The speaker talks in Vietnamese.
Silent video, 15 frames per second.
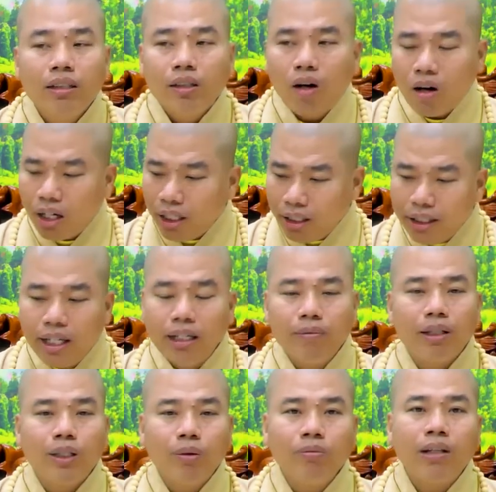có cái gì
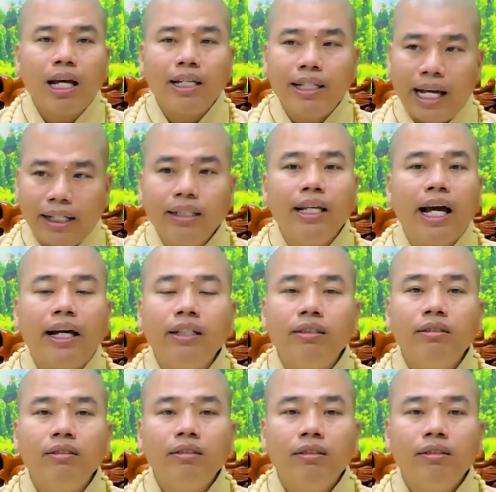mà chúng ta giảng dạy